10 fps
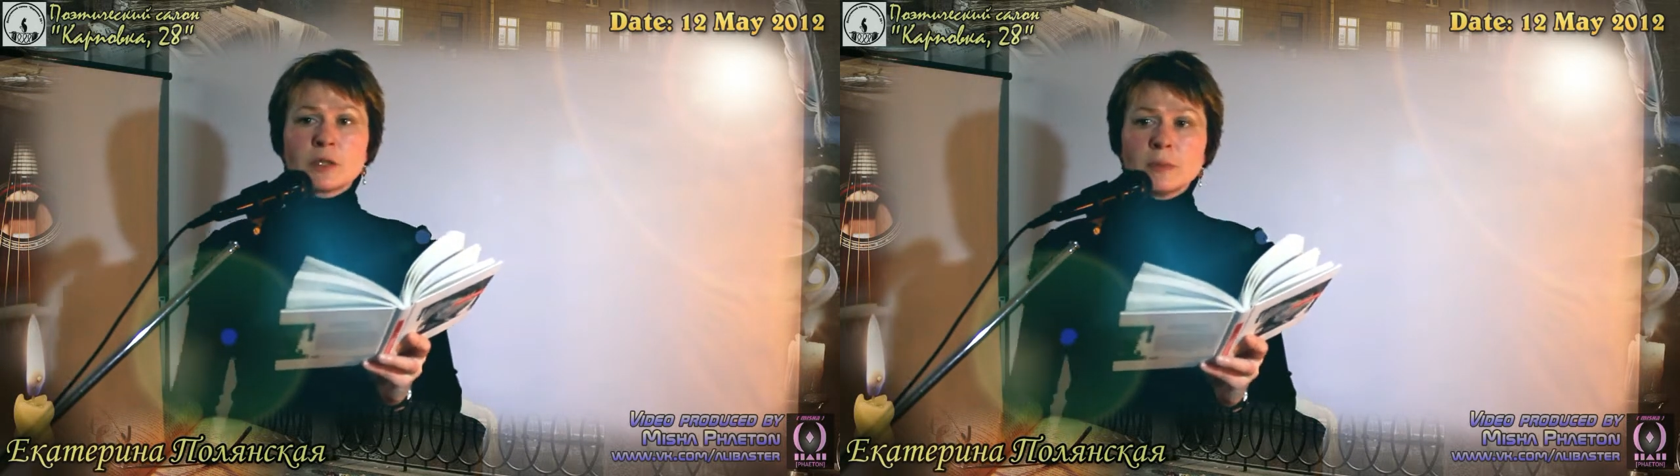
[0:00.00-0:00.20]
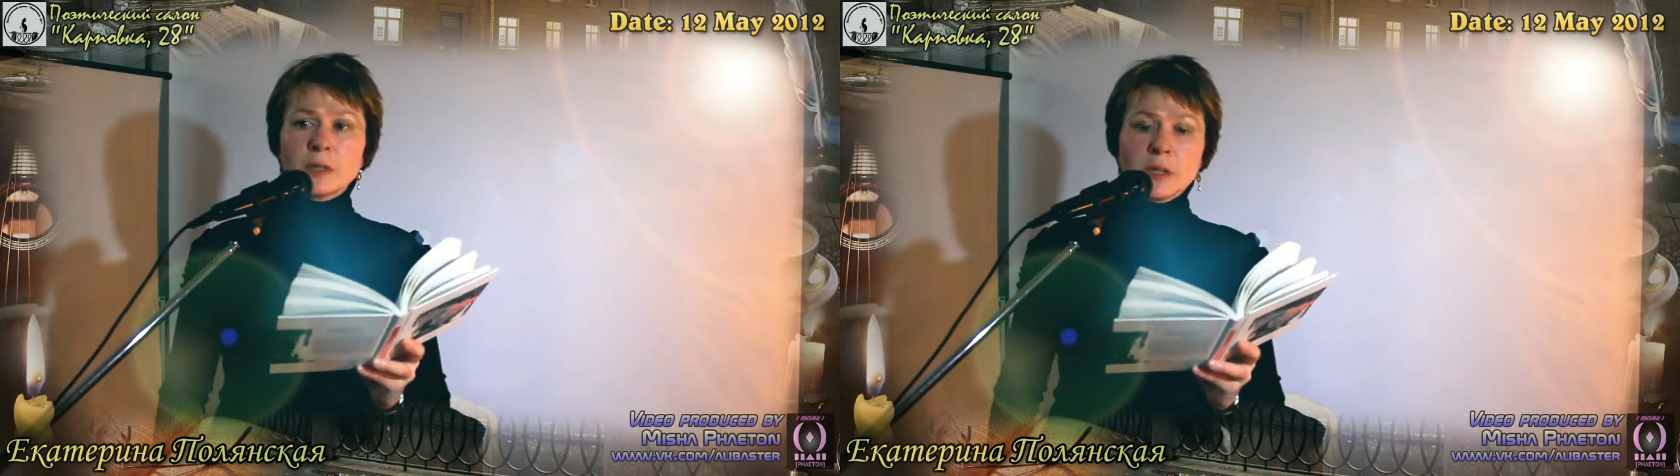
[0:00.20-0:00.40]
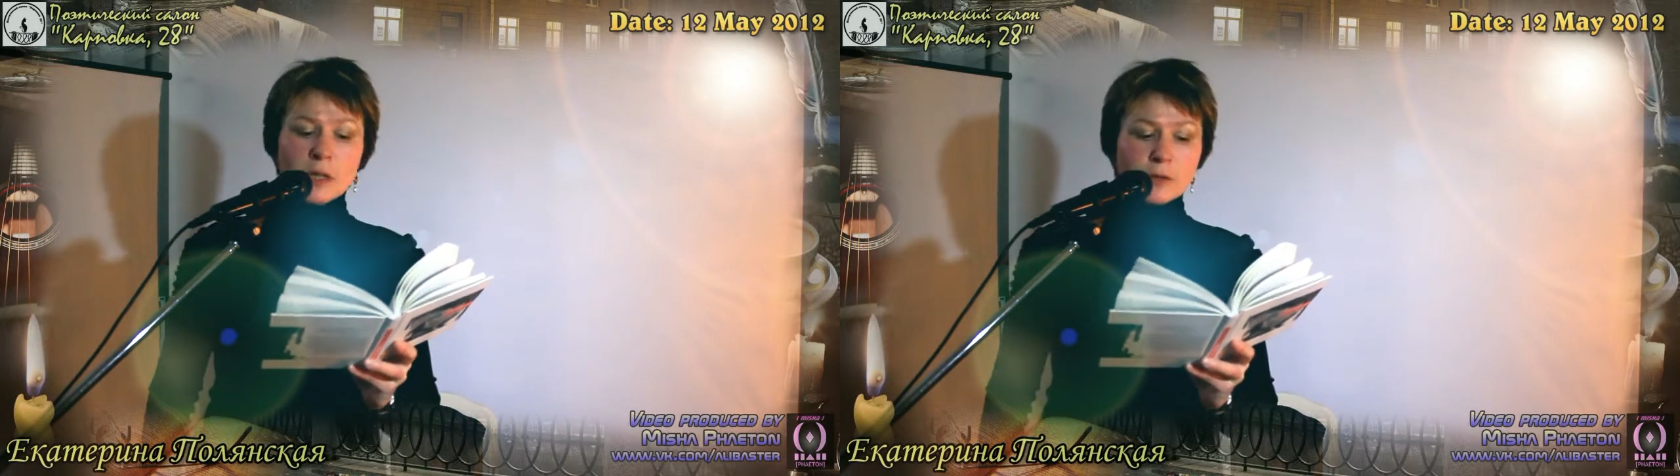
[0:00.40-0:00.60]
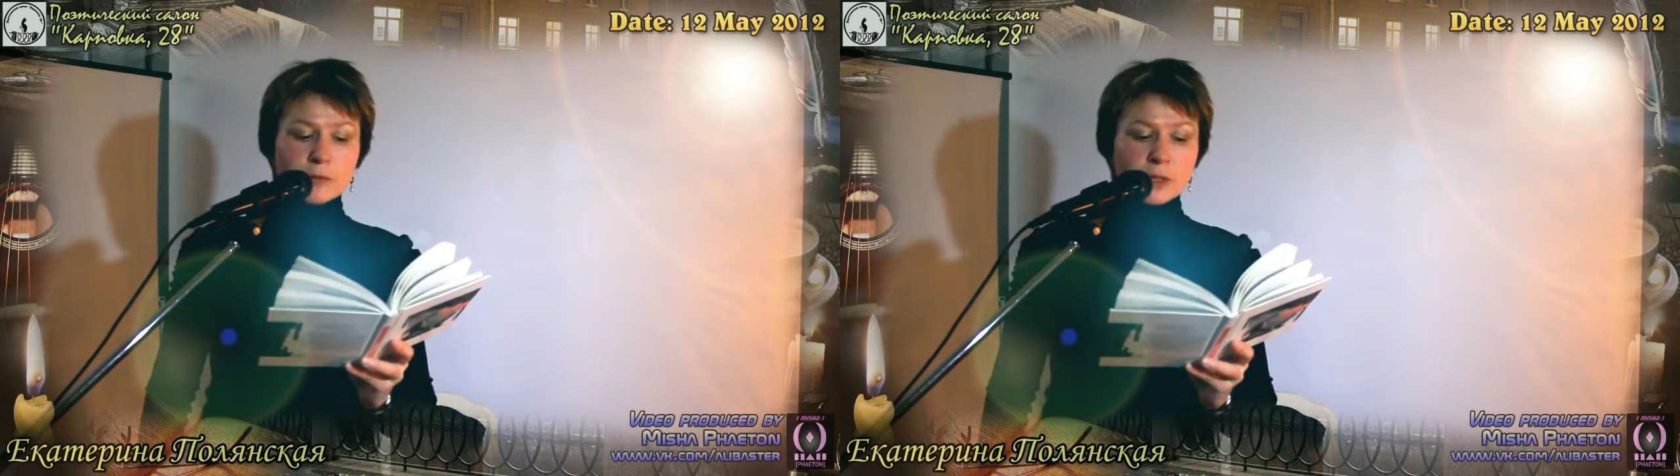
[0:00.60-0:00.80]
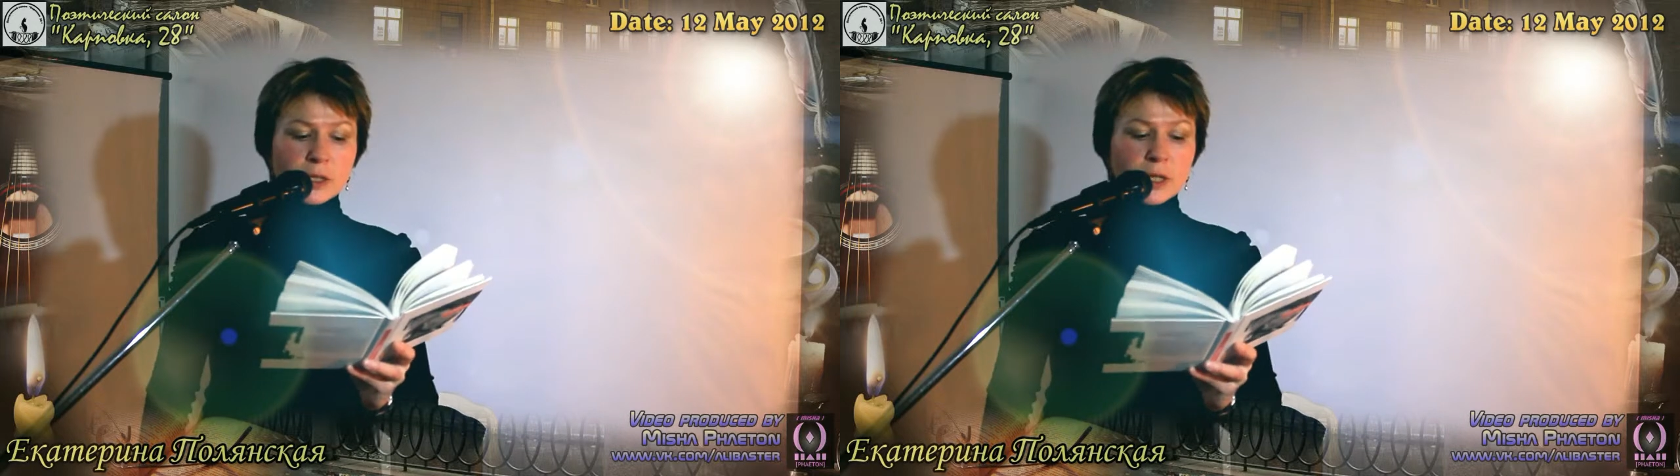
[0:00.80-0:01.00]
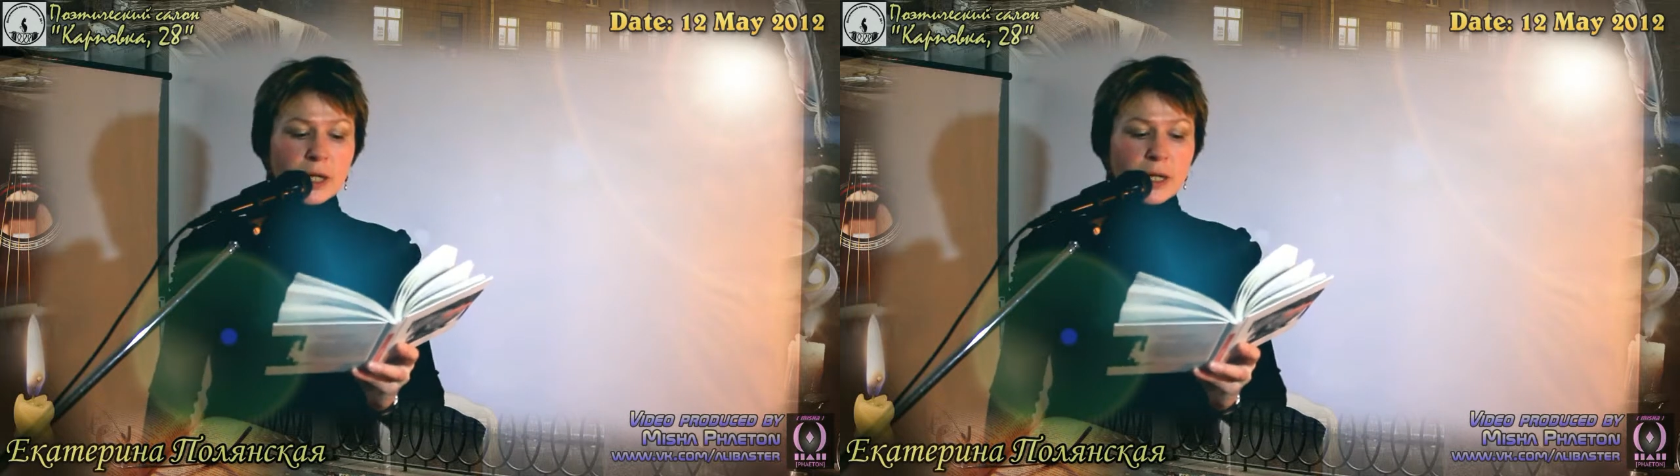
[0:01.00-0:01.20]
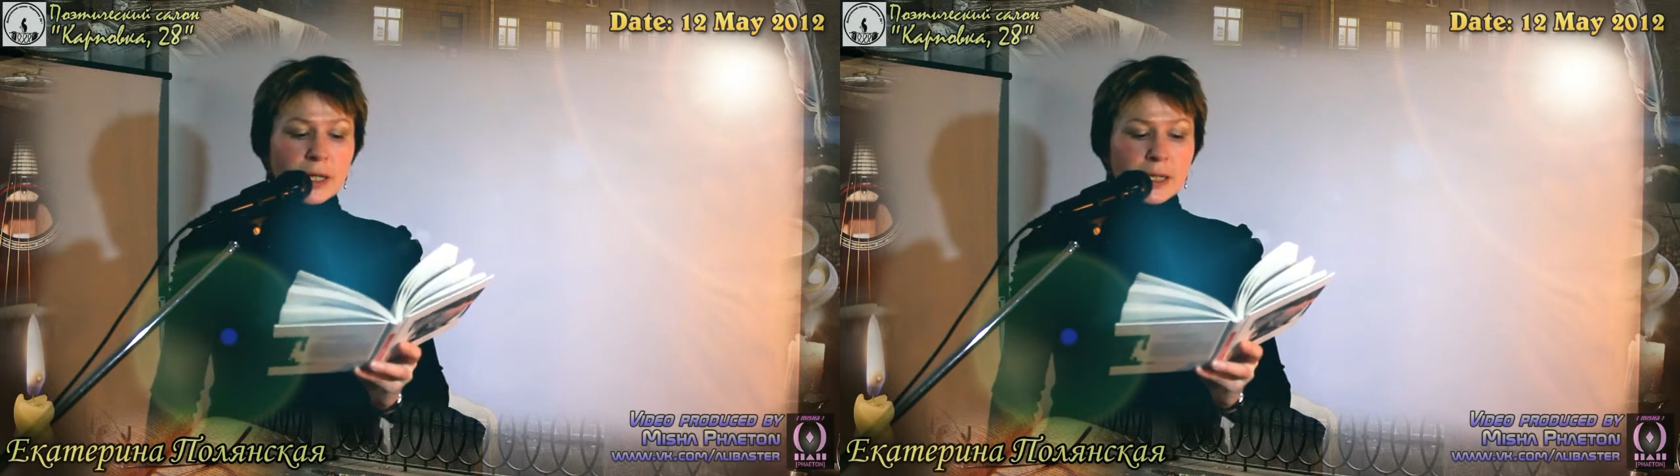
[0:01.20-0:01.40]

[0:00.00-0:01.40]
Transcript: в забегаловках.